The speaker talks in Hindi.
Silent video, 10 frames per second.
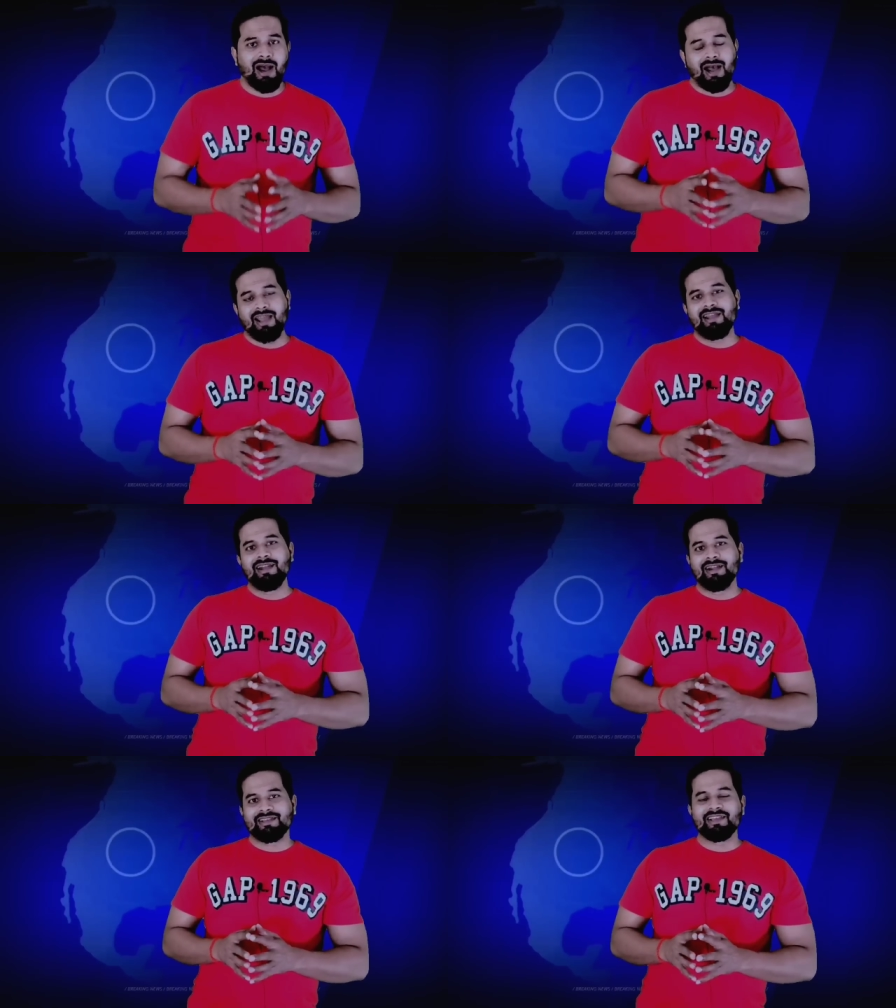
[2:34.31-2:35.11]
हाय
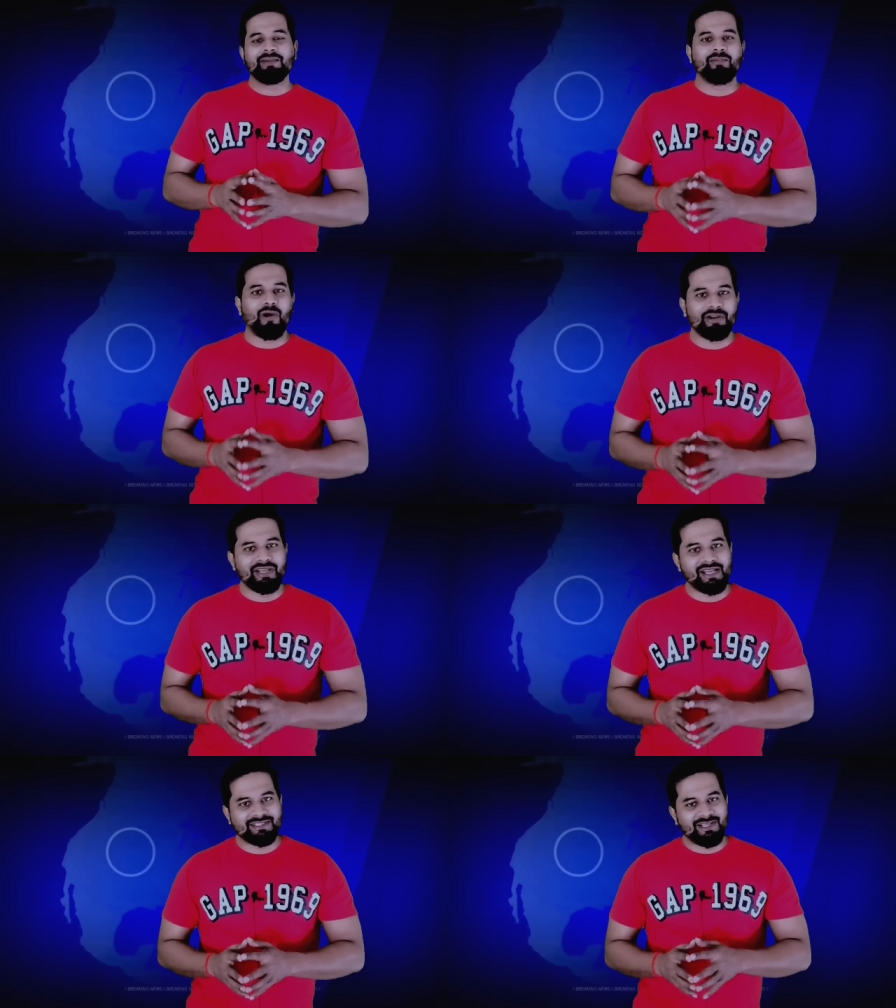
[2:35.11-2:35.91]
लड़के की
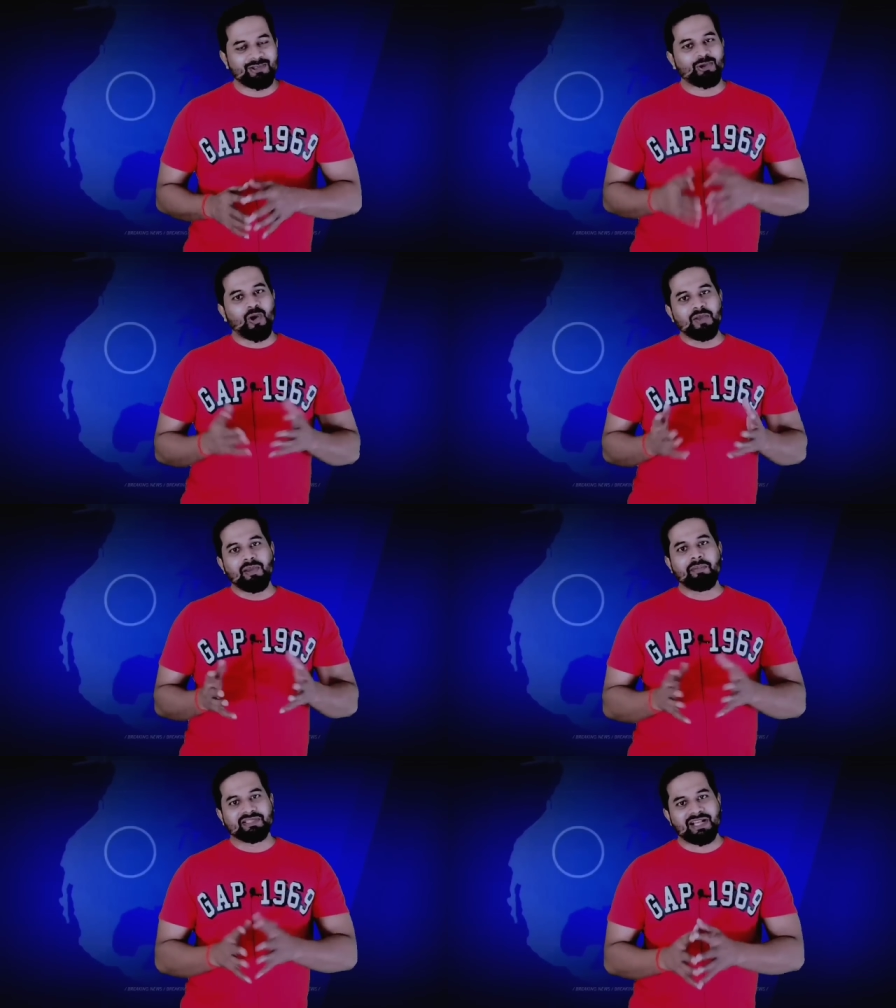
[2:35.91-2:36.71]
बॉडी ऐसी है तो कोई
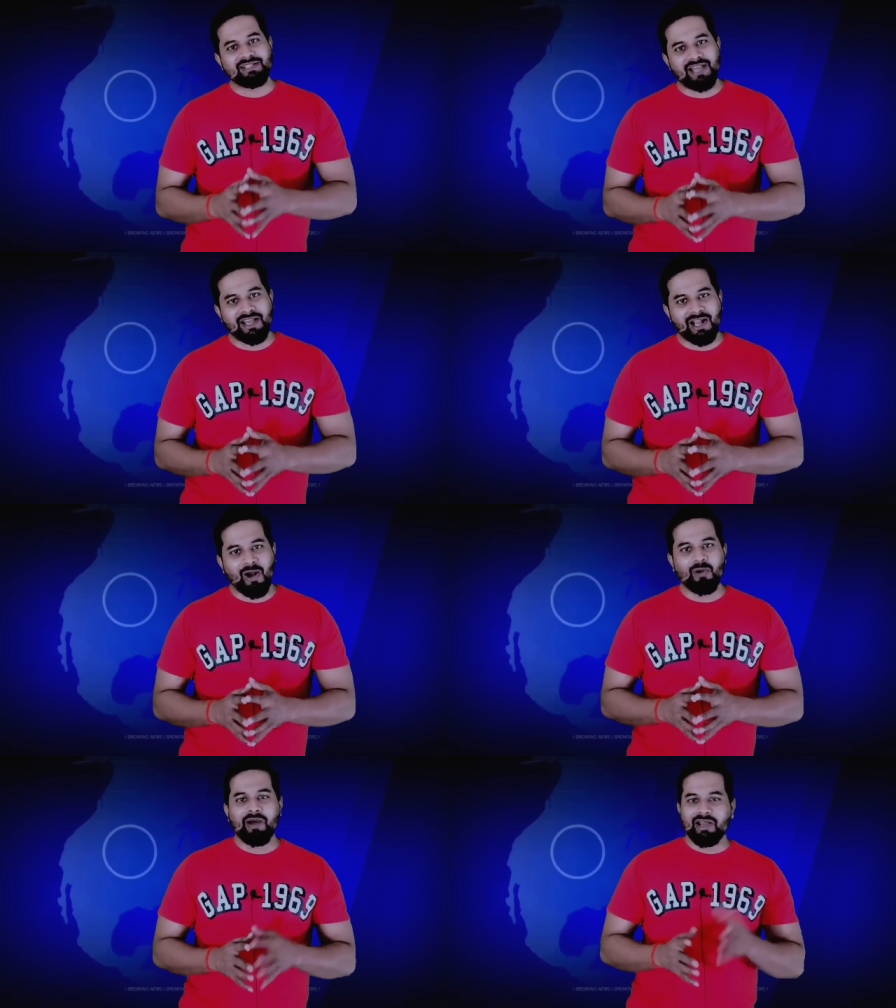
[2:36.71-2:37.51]
भी फिसल
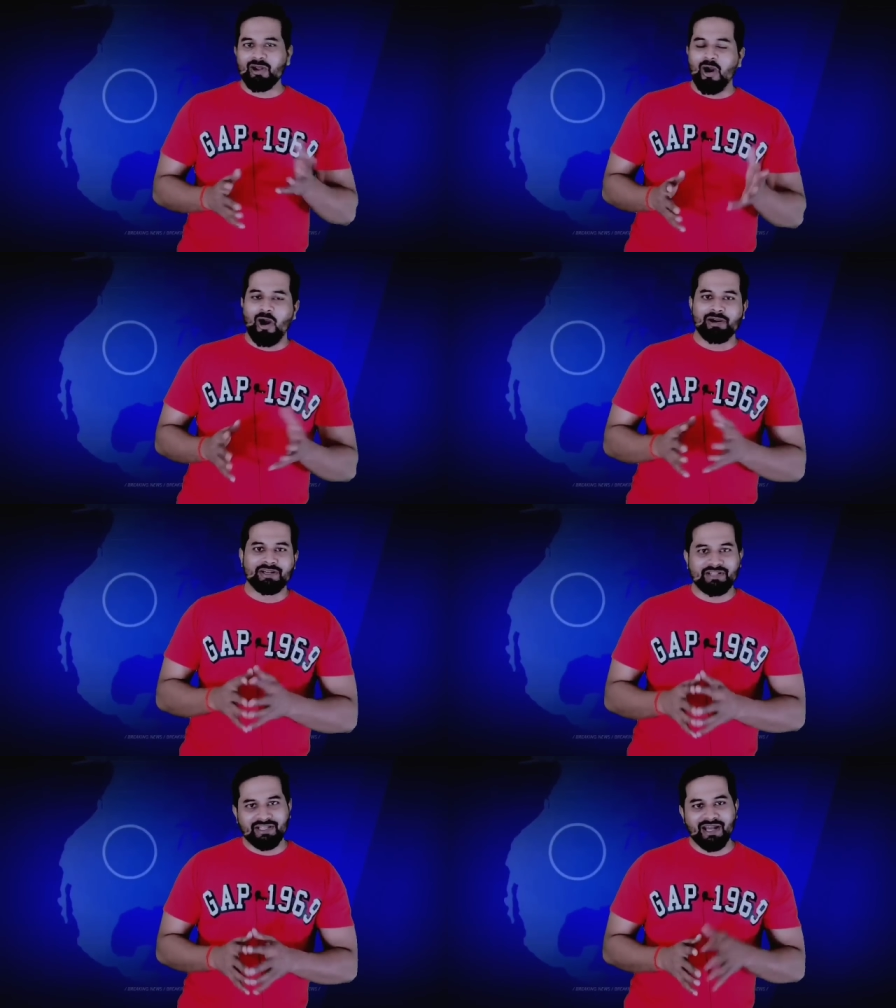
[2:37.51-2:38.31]
जाएगा ओ माई
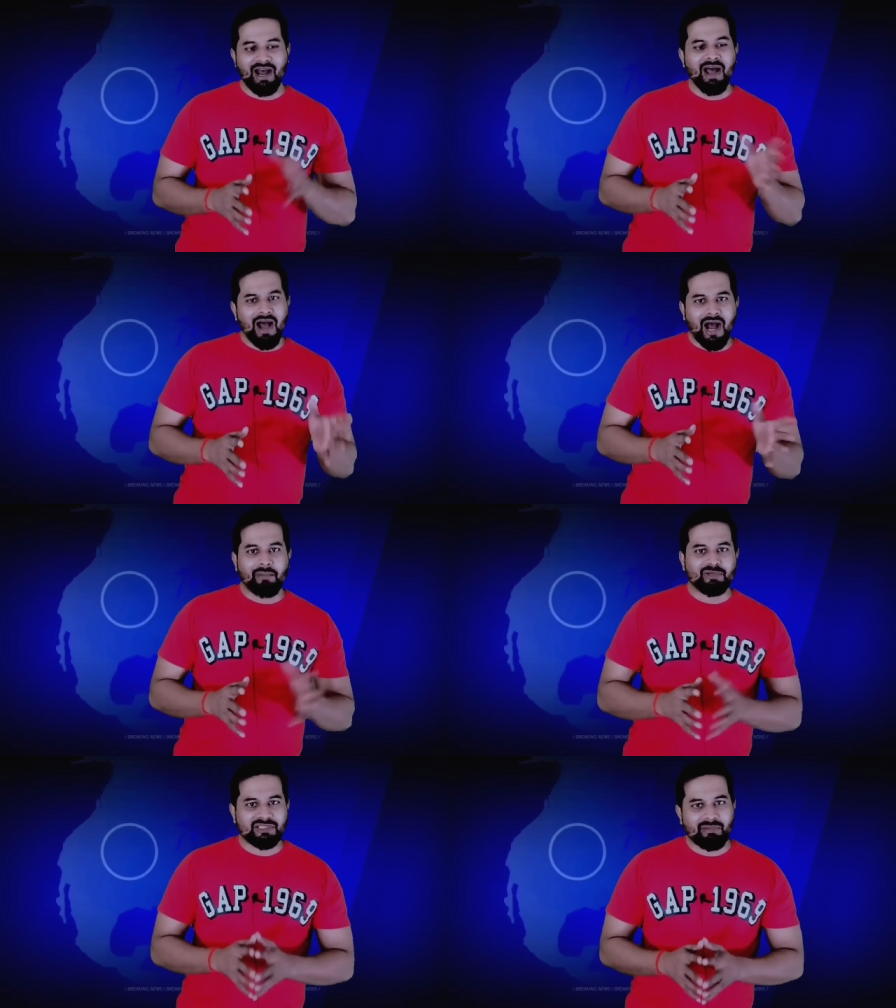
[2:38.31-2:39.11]
गॉड टीना
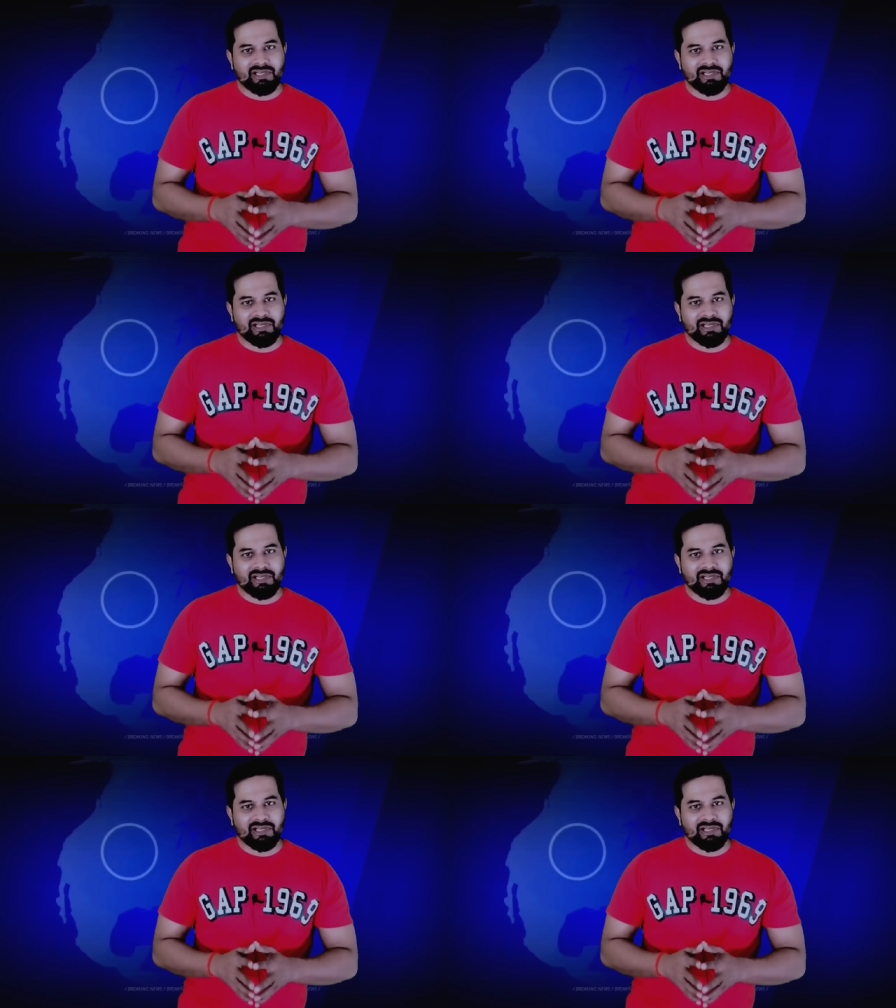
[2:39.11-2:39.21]
आपको